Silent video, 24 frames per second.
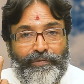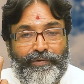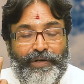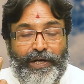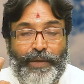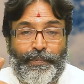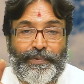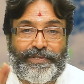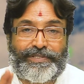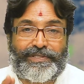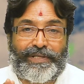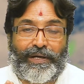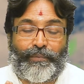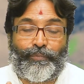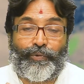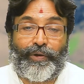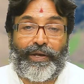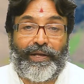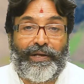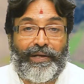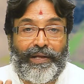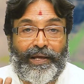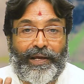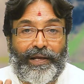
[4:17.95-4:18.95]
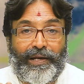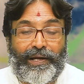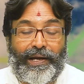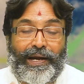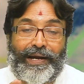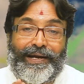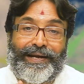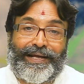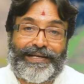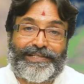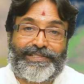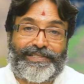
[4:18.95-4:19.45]
విడిపిస్తాము ఇన్హేల్
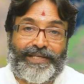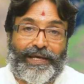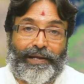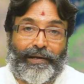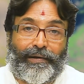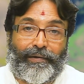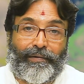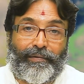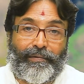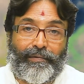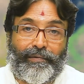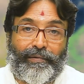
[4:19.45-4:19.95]
అండ్ ఎక్సేల్